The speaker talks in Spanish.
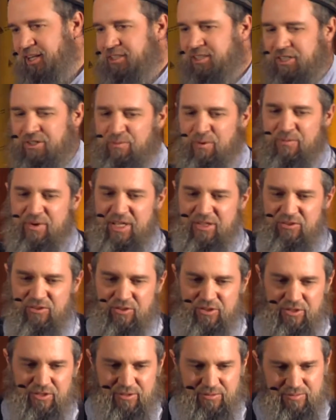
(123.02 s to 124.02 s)
de ese
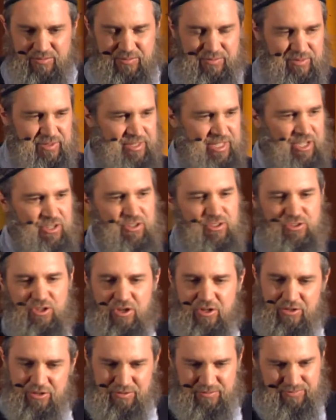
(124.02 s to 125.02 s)
momento dejó
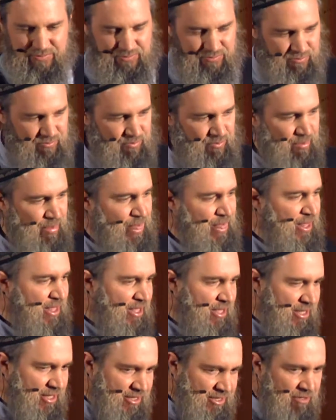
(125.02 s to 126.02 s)
todo
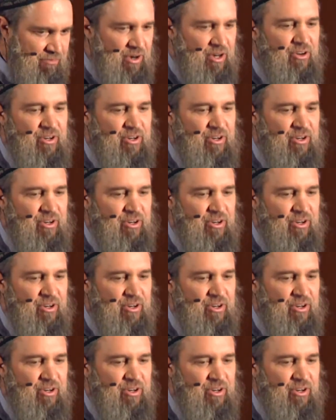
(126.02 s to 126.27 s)
y se fue